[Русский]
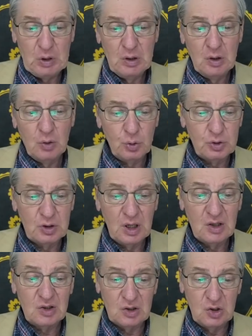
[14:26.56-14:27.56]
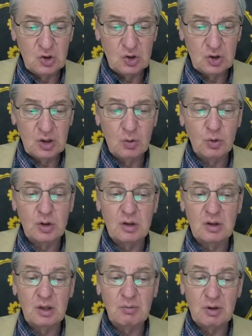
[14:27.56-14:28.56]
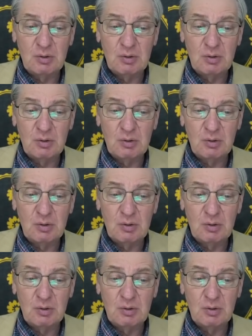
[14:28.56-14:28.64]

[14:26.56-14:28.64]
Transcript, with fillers: Ход экзотический, ход на,